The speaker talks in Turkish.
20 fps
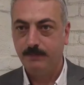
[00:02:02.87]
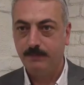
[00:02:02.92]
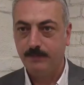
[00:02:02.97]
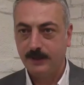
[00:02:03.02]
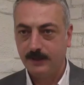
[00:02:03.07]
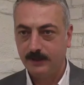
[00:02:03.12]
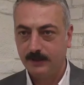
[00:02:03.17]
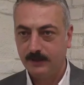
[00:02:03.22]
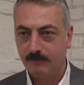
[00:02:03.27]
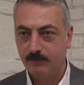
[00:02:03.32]

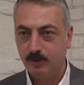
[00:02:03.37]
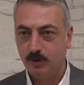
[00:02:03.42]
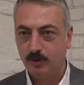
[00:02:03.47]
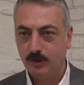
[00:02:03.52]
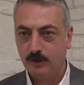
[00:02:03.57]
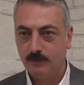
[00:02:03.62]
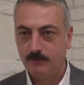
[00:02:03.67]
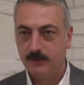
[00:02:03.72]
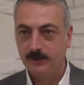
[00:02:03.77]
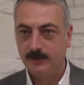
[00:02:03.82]
Pandemi
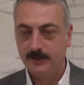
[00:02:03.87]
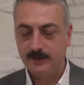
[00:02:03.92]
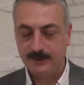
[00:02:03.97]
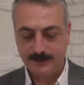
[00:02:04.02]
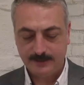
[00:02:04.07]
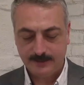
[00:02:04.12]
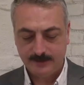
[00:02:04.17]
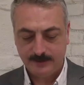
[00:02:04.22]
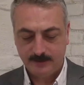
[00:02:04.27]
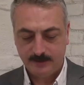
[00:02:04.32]

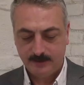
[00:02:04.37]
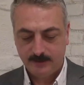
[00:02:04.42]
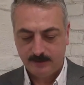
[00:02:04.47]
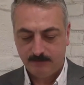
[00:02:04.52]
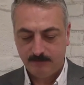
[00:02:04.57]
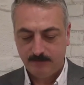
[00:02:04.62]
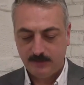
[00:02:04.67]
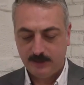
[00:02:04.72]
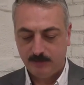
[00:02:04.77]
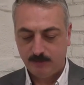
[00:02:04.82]
döneminde
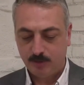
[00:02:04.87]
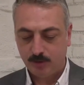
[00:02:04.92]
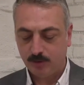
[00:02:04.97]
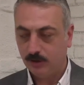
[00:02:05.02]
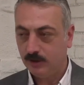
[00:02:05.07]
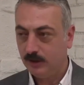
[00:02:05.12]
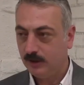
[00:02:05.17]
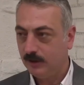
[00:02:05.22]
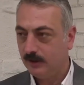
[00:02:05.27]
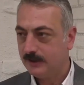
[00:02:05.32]
memur
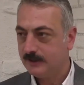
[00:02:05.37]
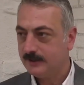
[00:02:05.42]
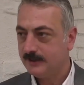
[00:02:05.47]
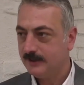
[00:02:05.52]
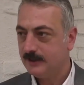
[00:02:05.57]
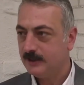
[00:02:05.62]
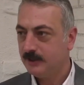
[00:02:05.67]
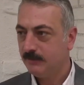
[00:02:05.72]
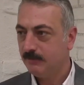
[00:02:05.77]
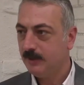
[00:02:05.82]
olanlar
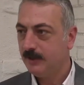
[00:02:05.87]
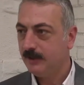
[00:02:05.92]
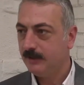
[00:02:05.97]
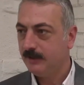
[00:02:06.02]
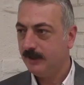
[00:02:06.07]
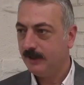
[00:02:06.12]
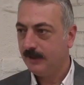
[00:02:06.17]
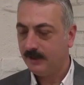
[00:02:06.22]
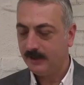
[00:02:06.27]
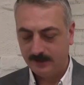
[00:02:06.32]

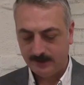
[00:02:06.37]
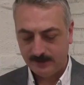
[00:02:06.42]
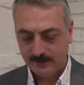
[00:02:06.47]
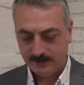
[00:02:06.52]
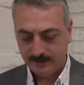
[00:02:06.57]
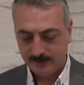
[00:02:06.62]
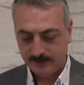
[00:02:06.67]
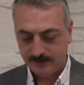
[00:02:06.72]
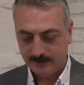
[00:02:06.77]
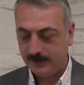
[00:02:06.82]
seçimlerde
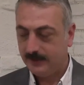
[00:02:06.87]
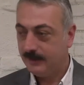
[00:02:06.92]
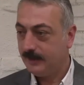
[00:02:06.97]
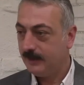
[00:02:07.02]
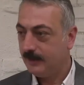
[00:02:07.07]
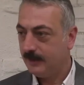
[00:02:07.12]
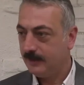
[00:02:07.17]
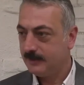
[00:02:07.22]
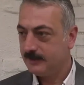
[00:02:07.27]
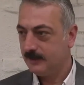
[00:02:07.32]

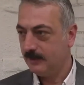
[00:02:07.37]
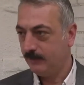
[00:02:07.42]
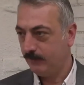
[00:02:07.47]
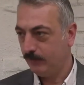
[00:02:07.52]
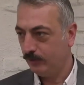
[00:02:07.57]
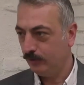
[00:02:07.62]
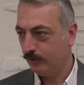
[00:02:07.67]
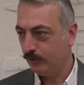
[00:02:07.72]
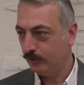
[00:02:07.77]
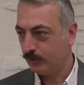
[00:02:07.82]
neden esnaf
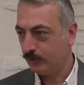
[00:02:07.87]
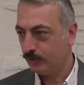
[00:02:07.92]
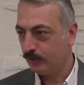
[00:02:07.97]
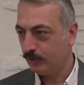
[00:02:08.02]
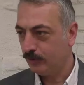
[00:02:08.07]
oluyor?